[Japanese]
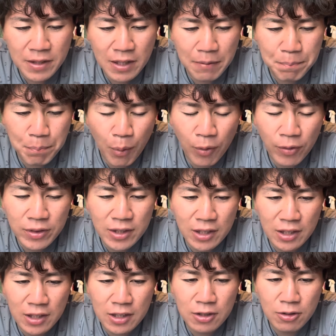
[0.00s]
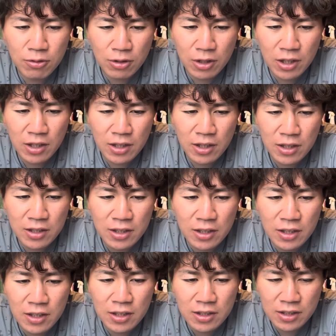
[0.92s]
ポンってね、1個ね、え
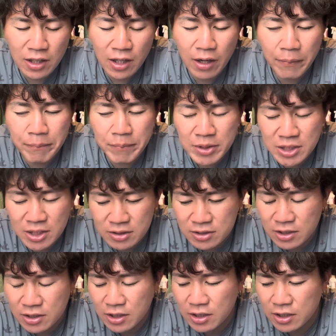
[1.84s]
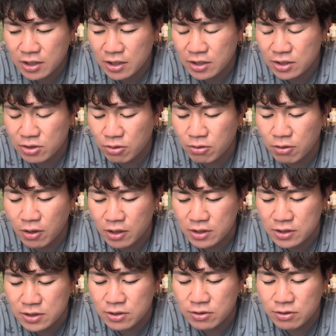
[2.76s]
出てきたらめちゃくちゃね、えそこが
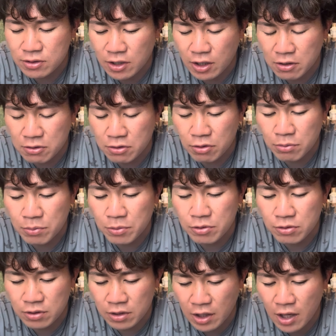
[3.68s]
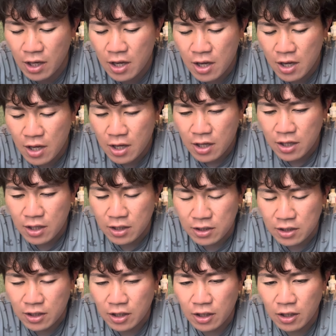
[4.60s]
ね、強くなると思うんで、
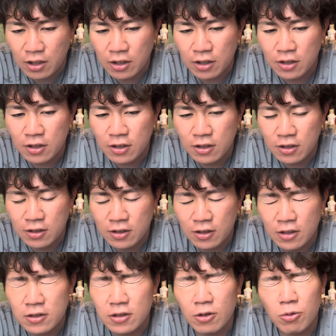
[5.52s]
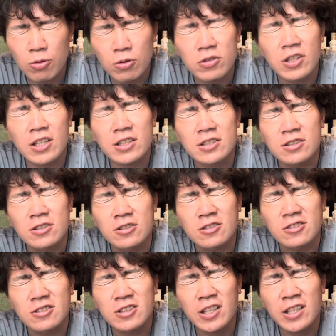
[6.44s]
えだから、なんかこの
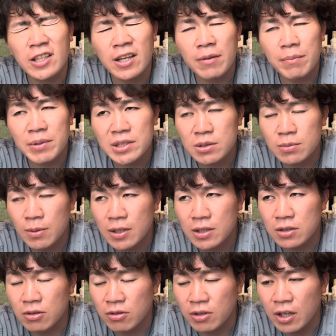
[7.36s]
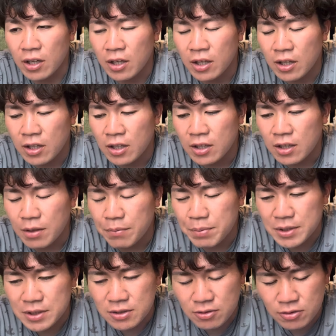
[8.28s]
夏、低反発バットで、やっ
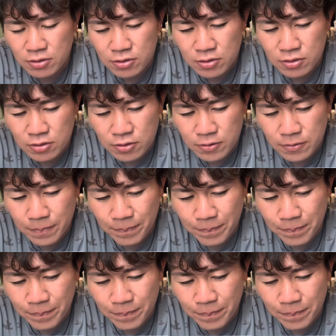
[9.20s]
ぱりその、